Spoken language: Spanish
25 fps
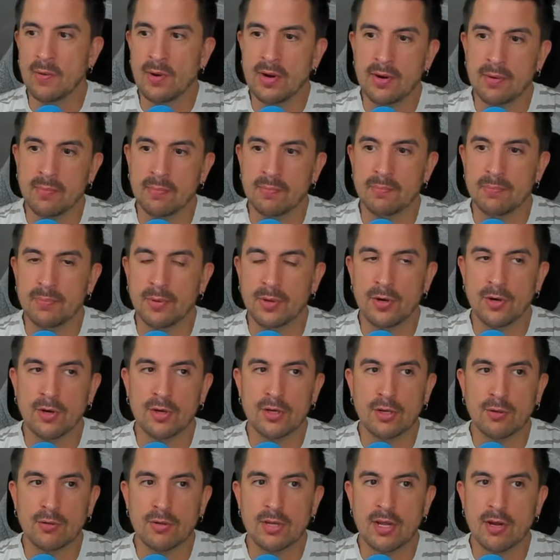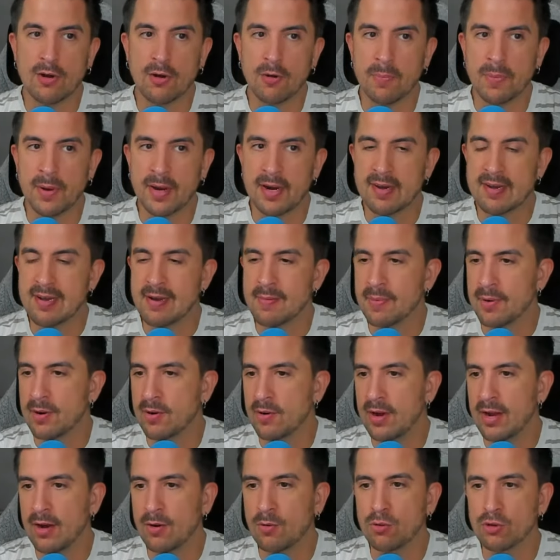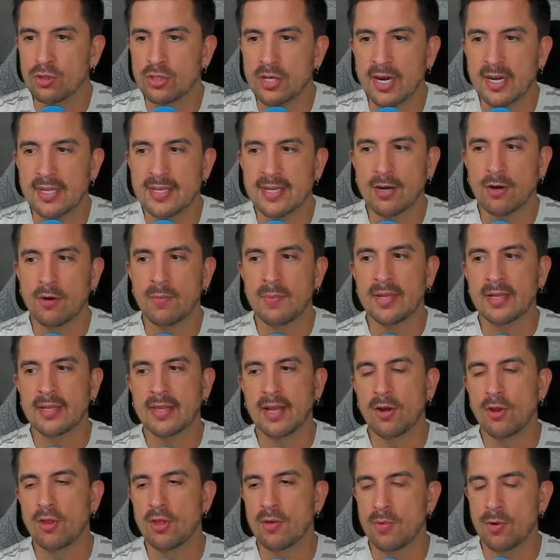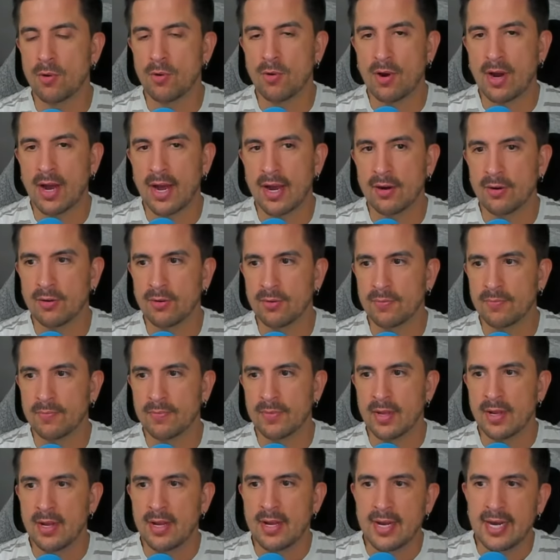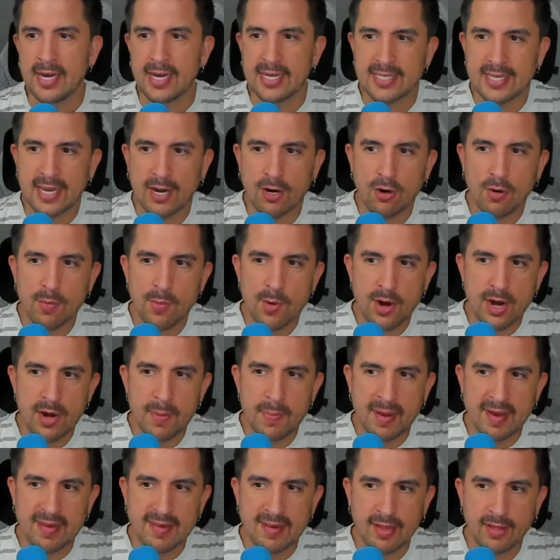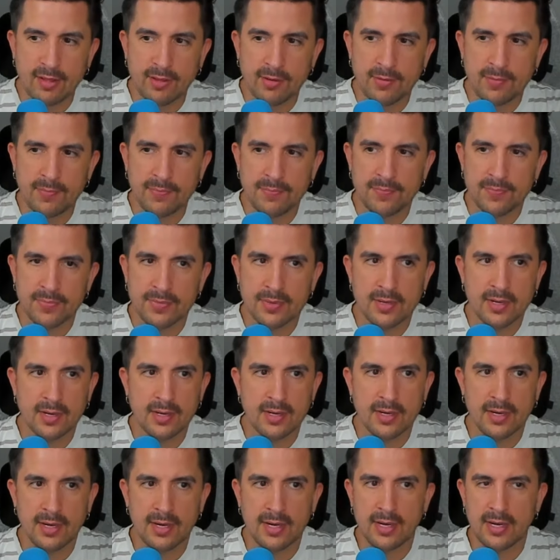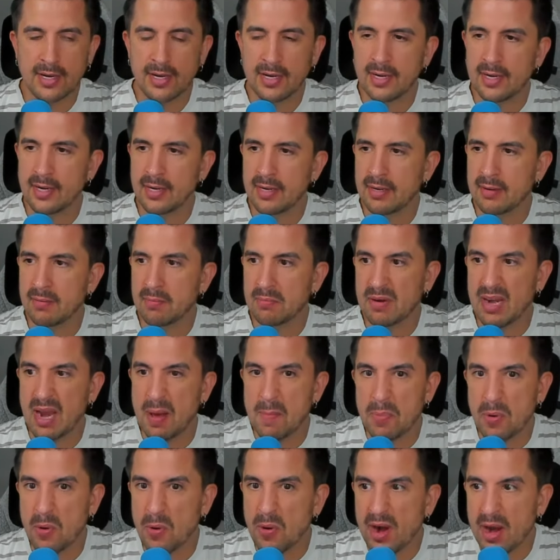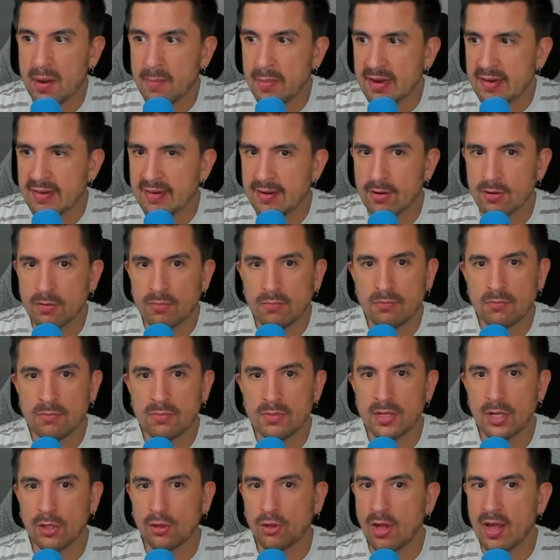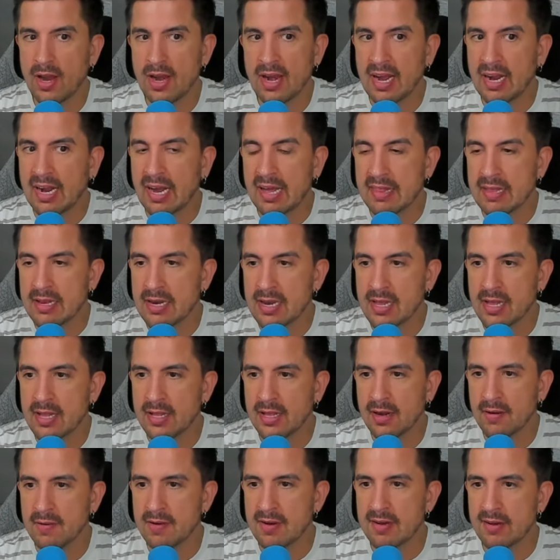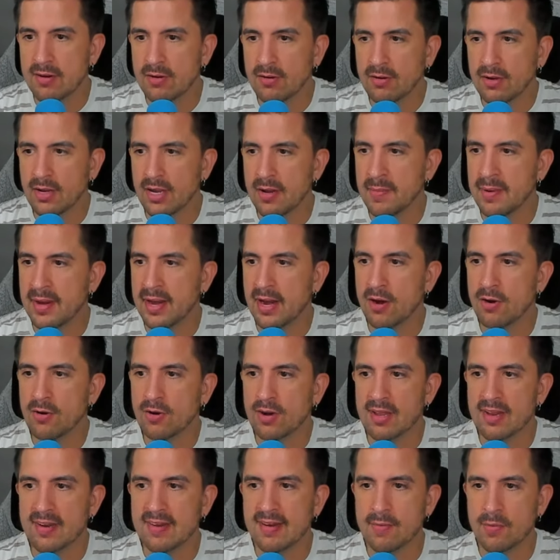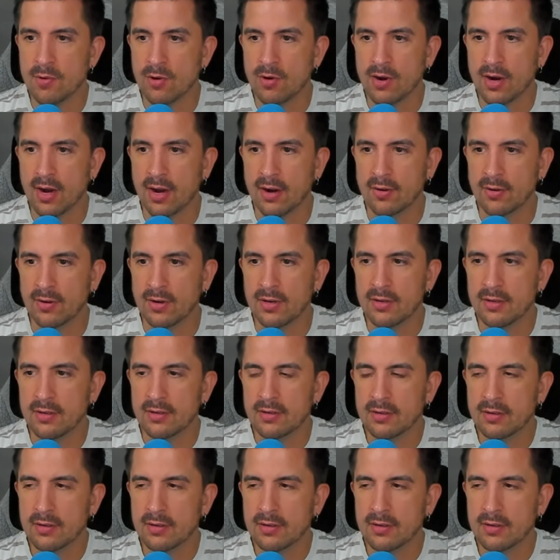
bueno, pues no sé a ustedes qué os parece, pero escuchar este comentario de Broncano. Están como repasando eh, la programación de todas las cadenas de televisión. Y mirad lo que dice Broncano, ¿eh?